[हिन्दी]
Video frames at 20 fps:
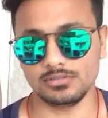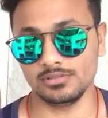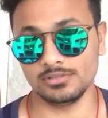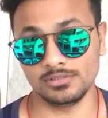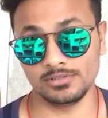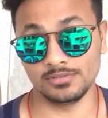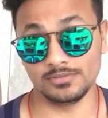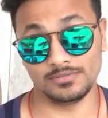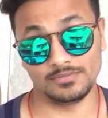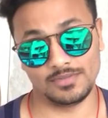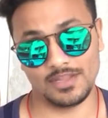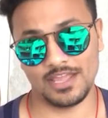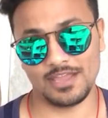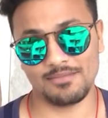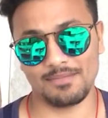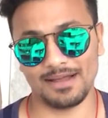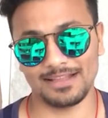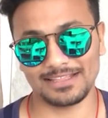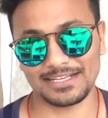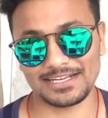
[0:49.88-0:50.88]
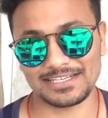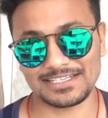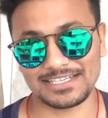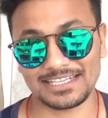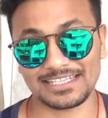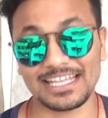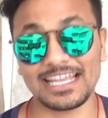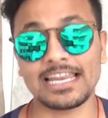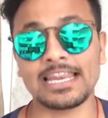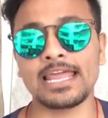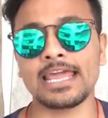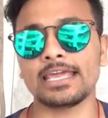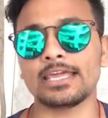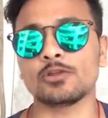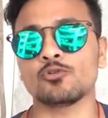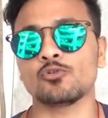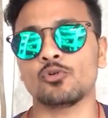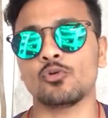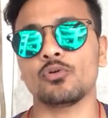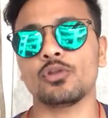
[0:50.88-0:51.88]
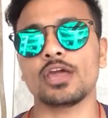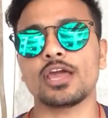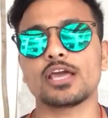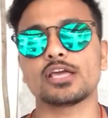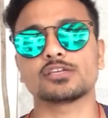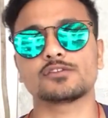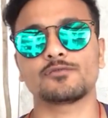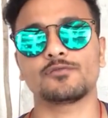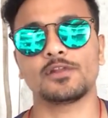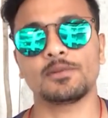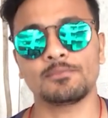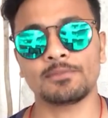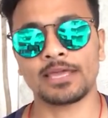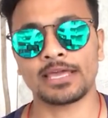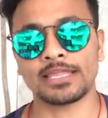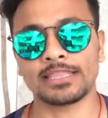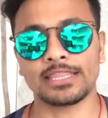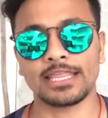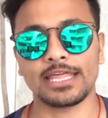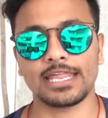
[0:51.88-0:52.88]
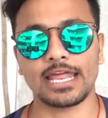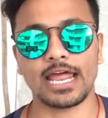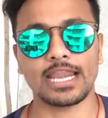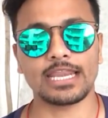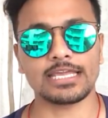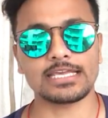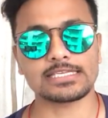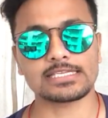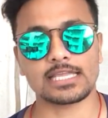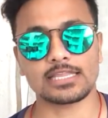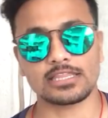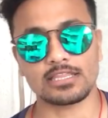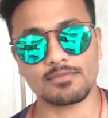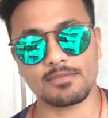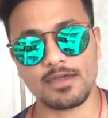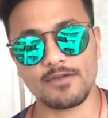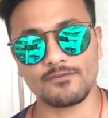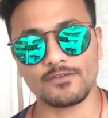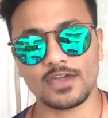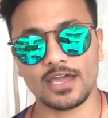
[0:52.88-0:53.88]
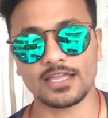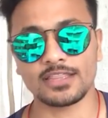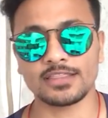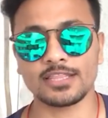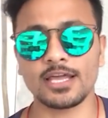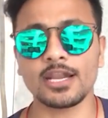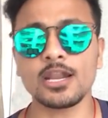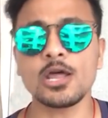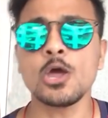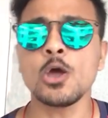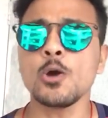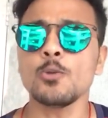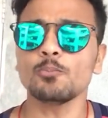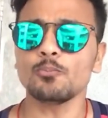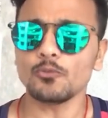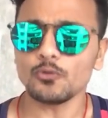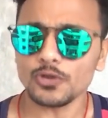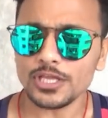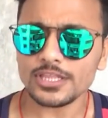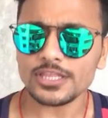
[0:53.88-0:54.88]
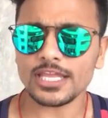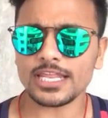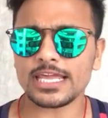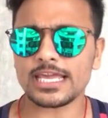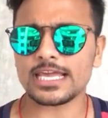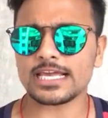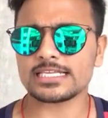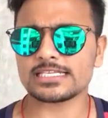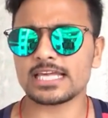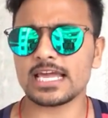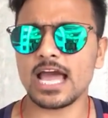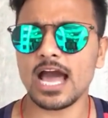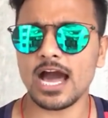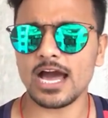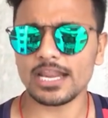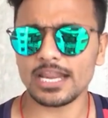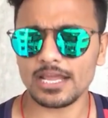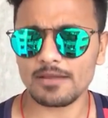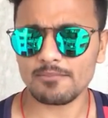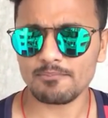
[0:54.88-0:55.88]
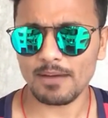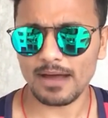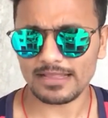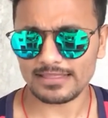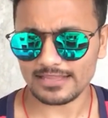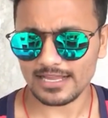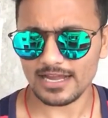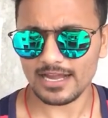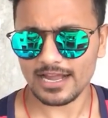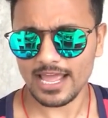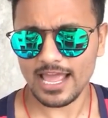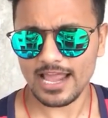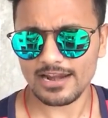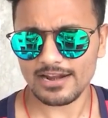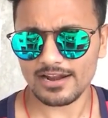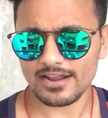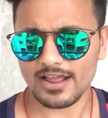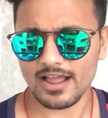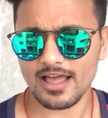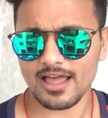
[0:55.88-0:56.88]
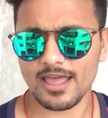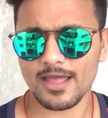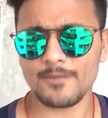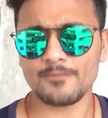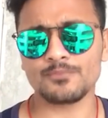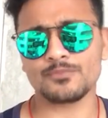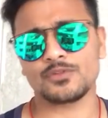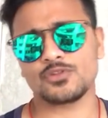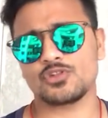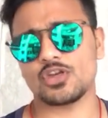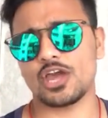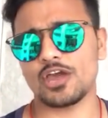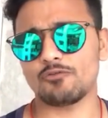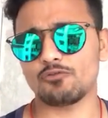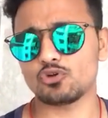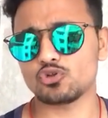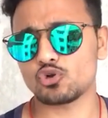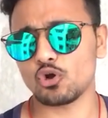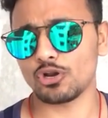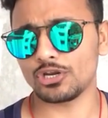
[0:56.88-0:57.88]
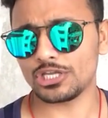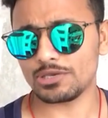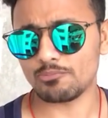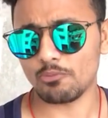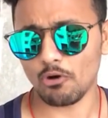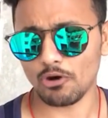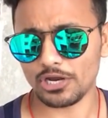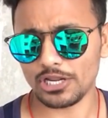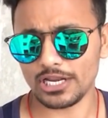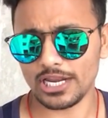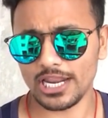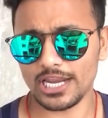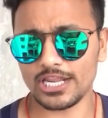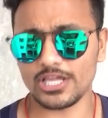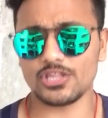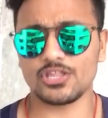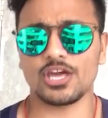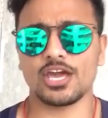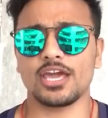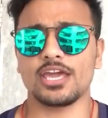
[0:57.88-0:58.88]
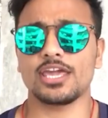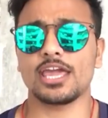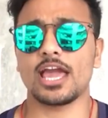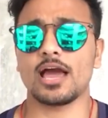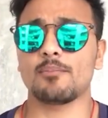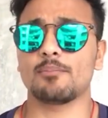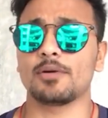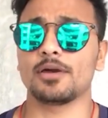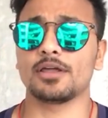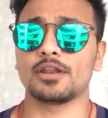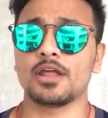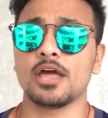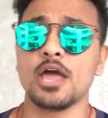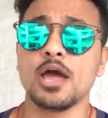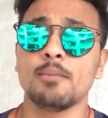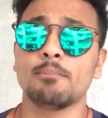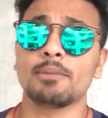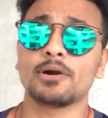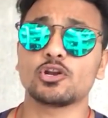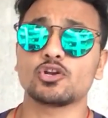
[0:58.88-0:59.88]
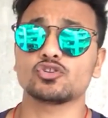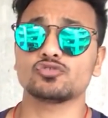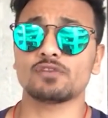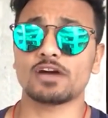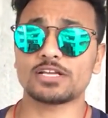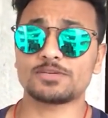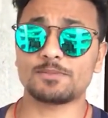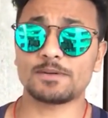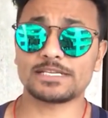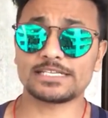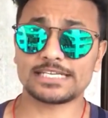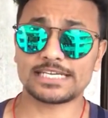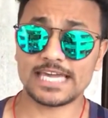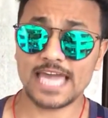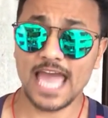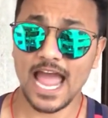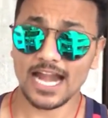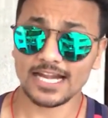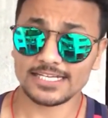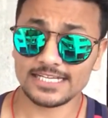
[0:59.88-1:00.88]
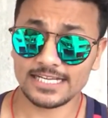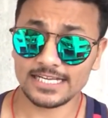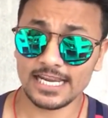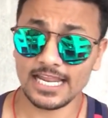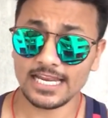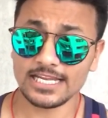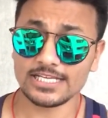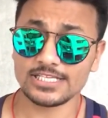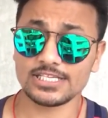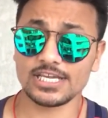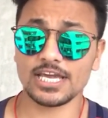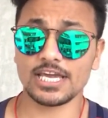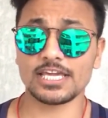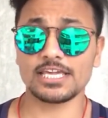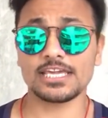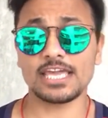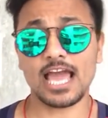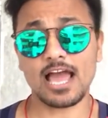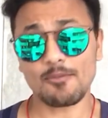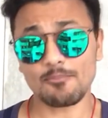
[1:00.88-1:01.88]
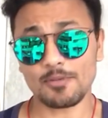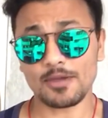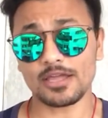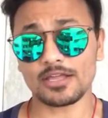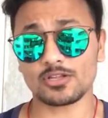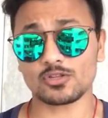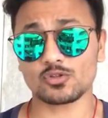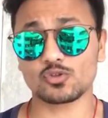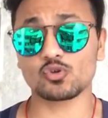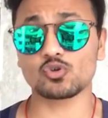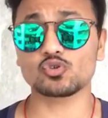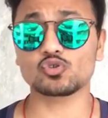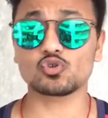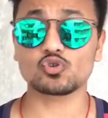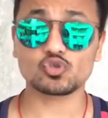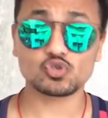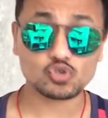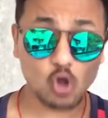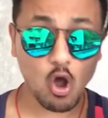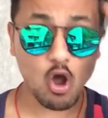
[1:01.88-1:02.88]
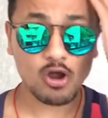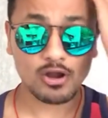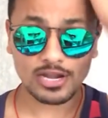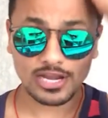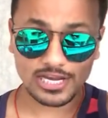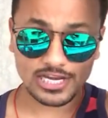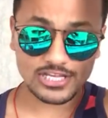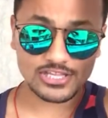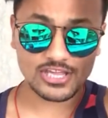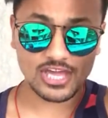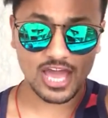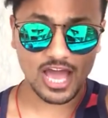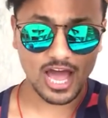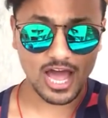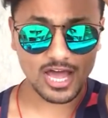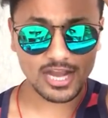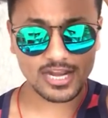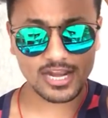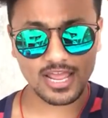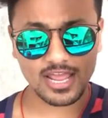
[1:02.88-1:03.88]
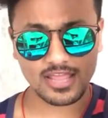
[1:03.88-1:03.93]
नहीं बात कर सकते लेकिन उन्होंने इस फिल्म के अंदर यानी कि सत्यमेव के अंदर पूरी तरीके से हर एक बात का ख्याल रखा है चाहे वो जॉन की बॉडी ले लीजिए या फिर मनोज वाजपेयी जी की एक्टिंग ले लीजिए या फिर दोस्तों सॉन्ग ले लीजिए हर